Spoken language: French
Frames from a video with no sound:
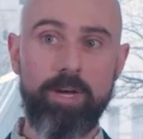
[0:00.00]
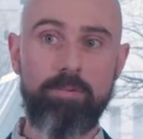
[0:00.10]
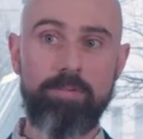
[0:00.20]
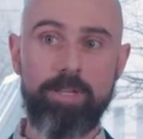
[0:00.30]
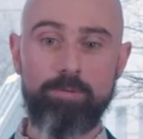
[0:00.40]
Mais
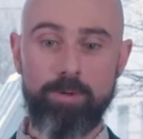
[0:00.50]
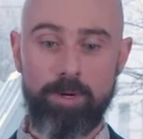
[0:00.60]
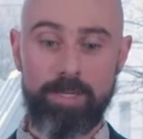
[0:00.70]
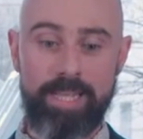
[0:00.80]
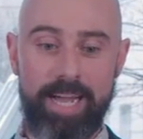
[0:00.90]
en fait, tout le
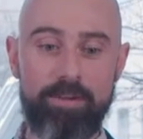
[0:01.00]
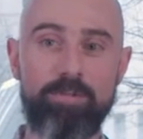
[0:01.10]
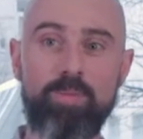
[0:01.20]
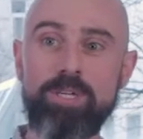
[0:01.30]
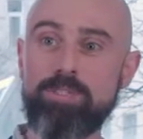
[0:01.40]
côté
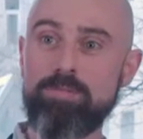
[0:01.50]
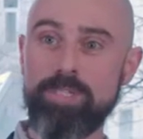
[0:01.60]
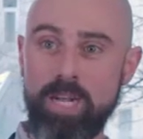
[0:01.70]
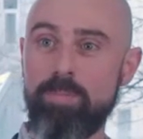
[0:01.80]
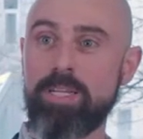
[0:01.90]
information,
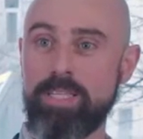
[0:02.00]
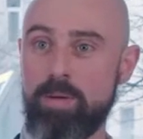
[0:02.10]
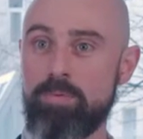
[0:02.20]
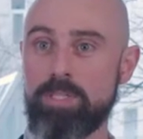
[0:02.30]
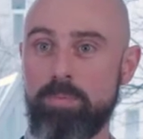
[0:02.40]
c'est la partie
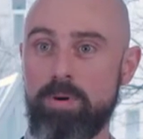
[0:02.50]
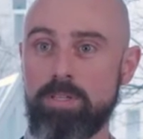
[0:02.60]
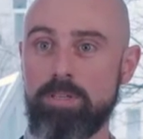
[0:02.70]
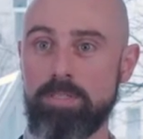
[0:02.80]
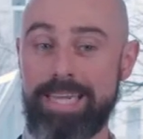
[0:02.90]
la plus
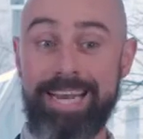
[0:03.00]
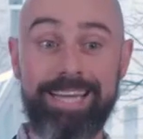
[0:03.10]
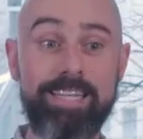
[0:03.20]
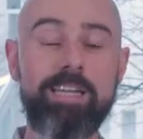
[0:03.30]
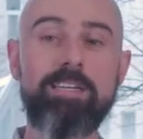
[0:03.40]
importante et
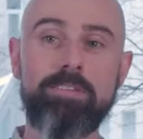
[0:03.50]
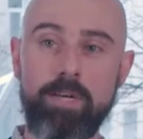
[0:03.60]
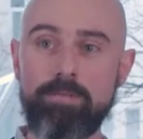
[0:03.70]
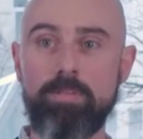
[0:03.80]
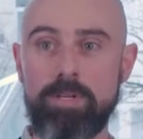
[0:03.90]
l'analyse de
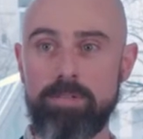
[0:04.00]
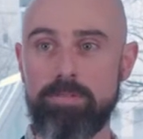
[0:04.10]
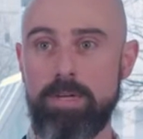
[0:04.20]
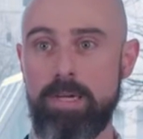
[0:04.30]
l'information.